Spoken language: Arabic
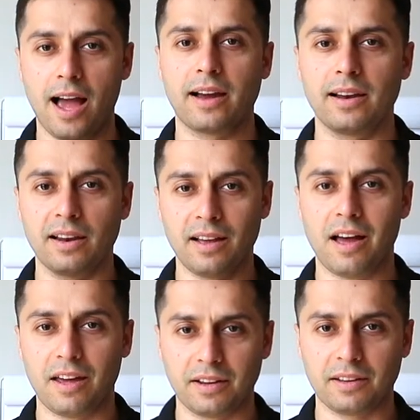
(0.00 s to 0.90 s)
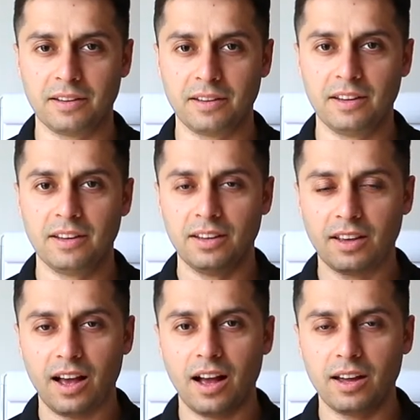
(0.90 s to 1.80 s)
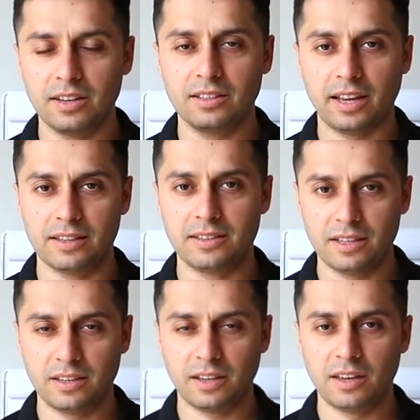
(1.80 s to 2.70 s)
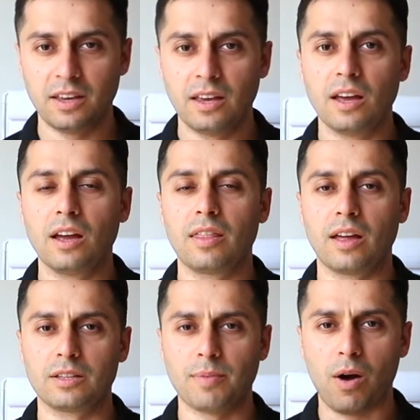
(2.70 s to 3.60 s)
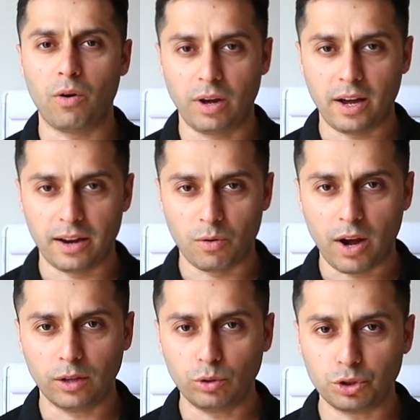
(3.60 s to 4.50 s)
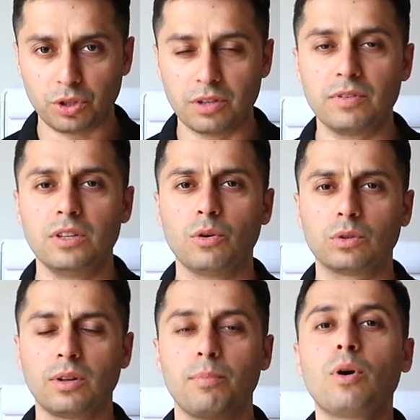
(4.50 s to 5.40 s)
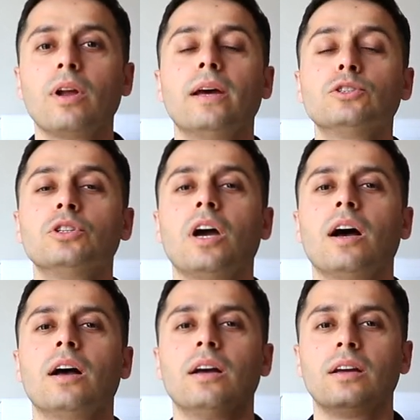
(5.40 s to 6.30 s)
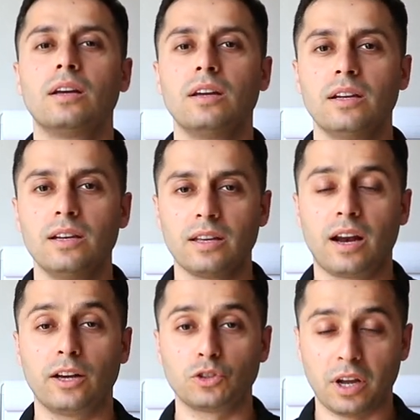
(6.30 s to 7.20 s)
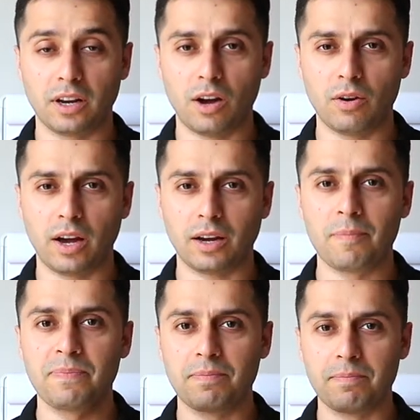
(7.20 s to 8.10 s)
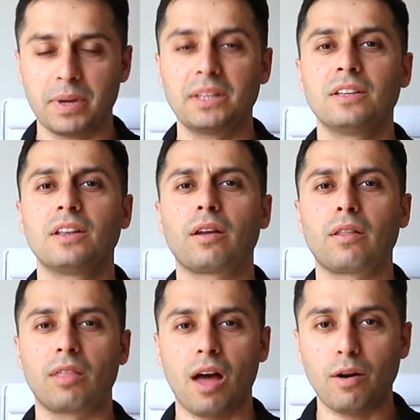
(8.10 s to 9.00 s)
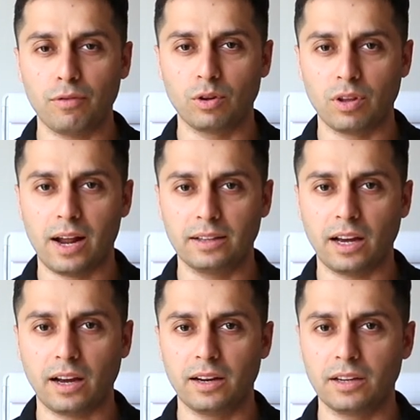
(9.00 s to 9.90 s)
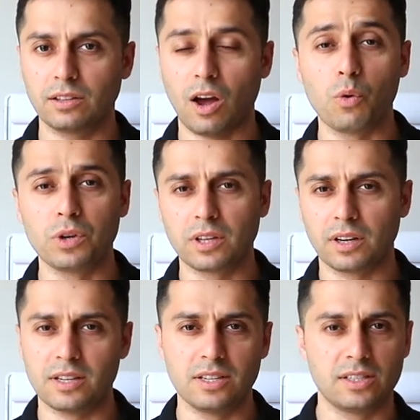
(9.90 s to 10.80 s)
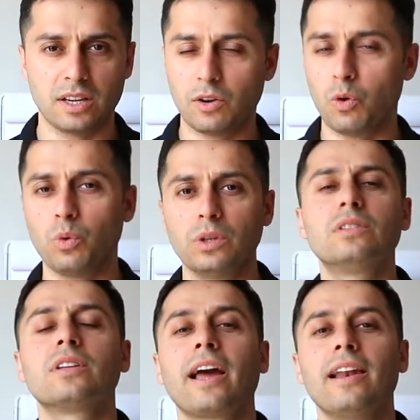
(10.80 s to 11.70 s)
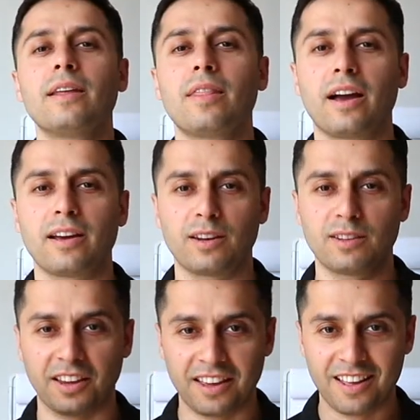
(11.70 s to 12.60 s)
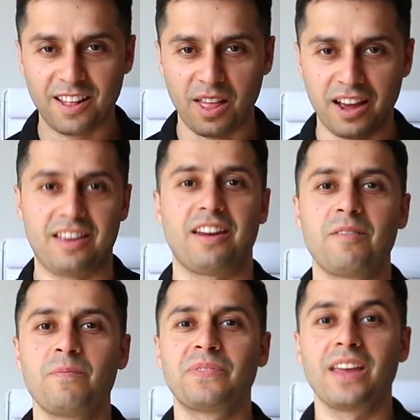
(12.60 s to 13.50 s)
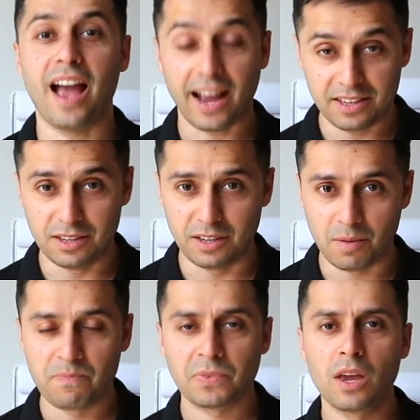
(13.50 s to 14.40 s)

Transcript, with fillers: العقل الخارق أنا تحديتك إذا تباوع هاي الواحد وعشرين فيديو وتطبق الأشياء اللي راح أشاركها وياك ما تقدر تضاعف قدرات عقلك تقوي تركيزك وتخلي ذاكرتك ذاكرة حديدية